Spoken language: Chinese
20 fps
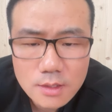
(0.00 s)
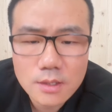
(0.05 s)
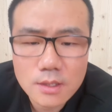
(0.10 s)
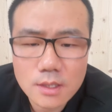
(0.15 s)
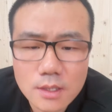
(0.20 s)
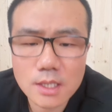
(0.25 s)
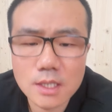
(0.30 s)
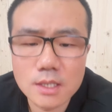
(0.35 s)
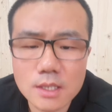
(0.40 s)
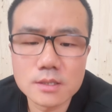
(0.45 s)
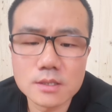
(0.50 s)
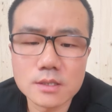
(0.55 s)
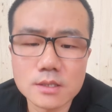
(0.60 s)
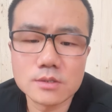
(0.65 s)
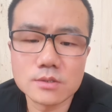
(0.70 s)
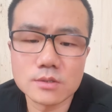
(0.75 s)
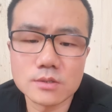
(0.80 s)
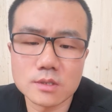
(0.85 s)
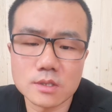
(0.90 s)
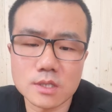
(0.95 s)
啊，你
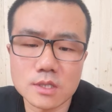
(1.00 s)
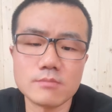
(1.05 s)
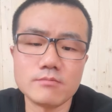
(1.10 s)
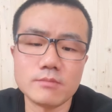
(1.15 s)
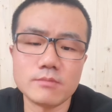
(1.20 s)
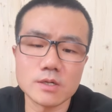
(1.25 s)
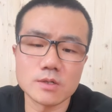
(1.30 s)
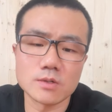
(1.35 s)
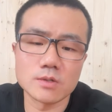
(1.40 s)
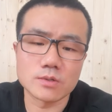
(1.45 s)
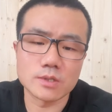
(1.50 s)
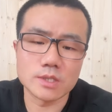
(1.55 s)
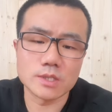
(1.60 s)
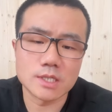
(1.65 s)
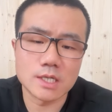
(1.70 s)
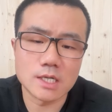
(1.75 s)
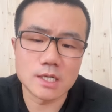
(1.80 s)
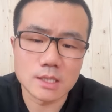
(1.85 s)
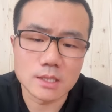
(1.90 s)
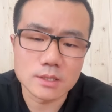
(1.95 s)
就是他没有对
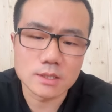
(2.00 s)
象啊，